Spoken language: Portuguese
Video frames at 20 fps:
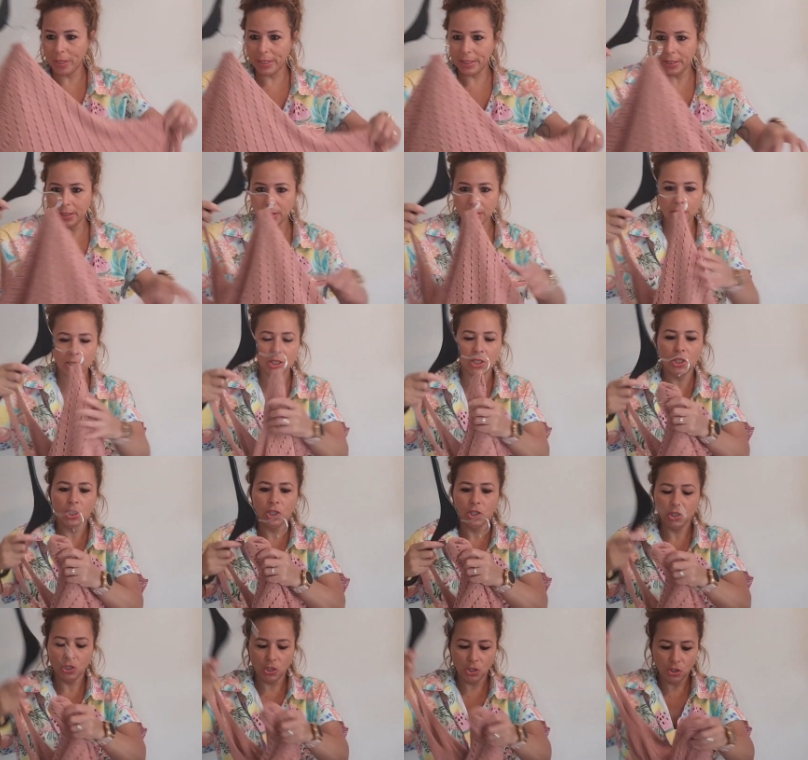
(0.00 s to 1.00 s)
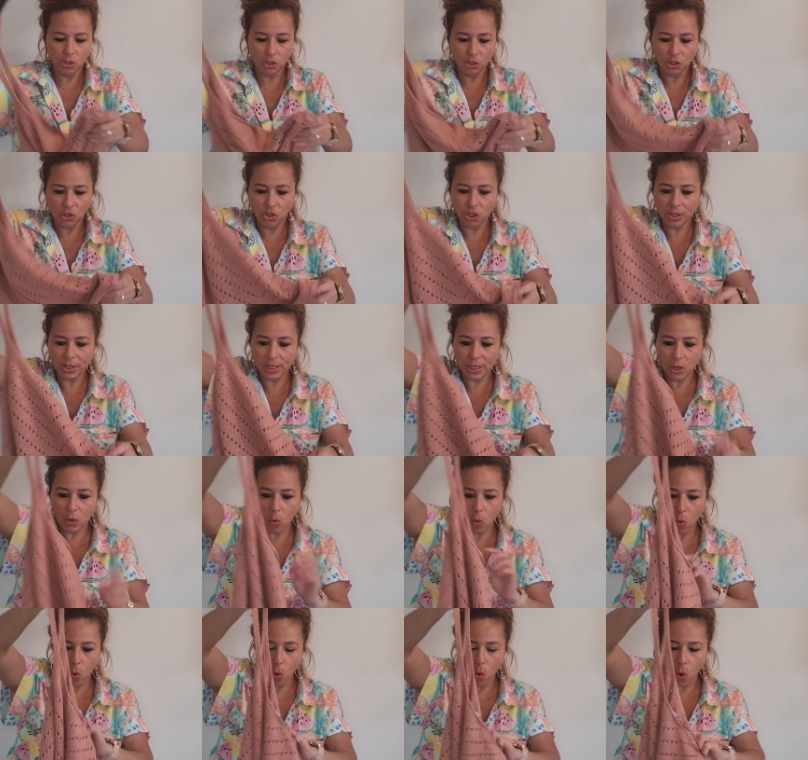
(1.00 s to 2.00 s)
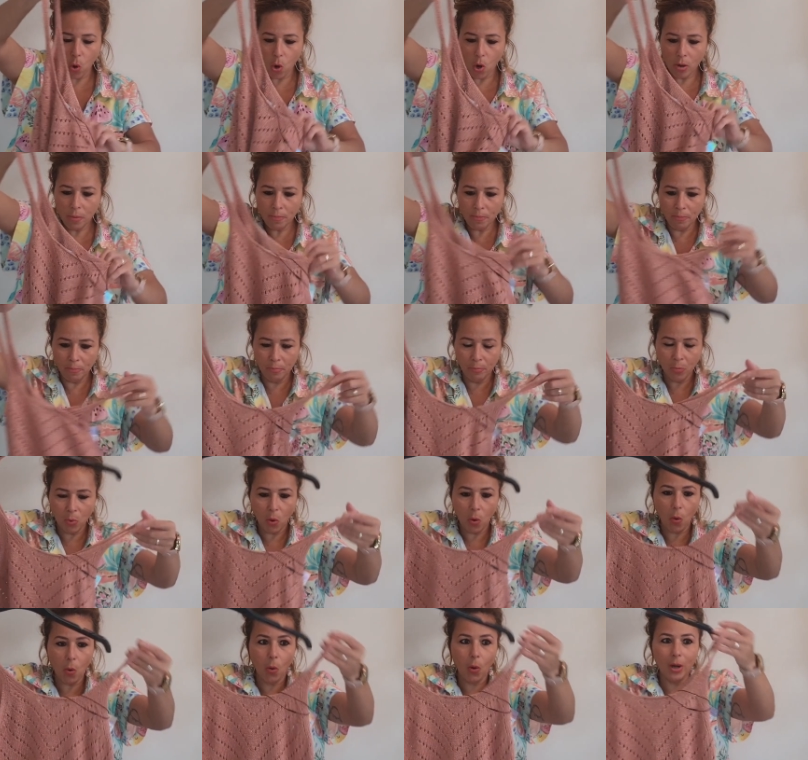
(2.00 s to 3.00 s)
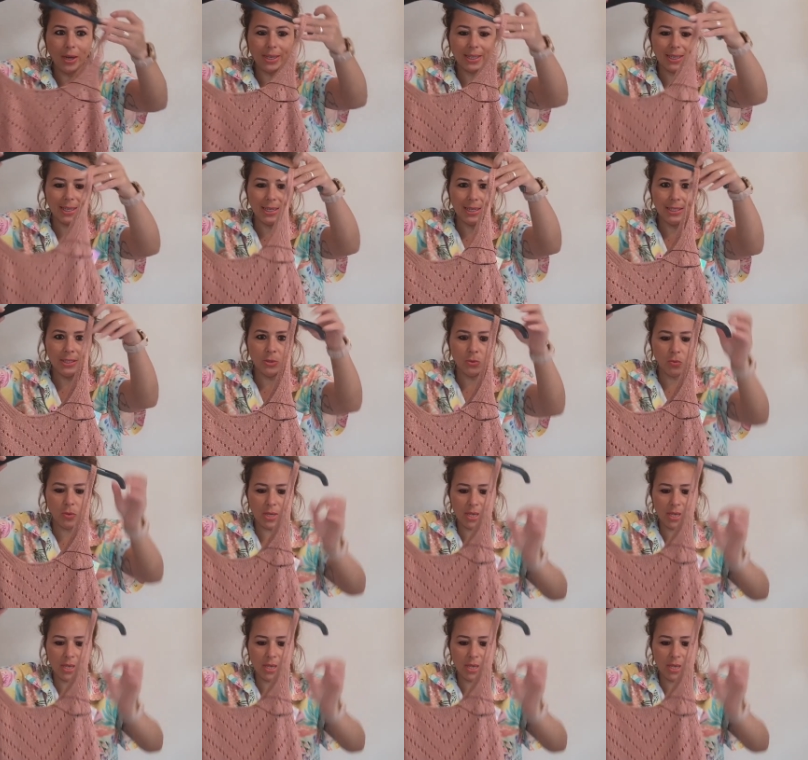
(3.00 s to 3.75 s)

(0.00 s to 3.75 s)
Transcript: ali de tricô. Olha que lindo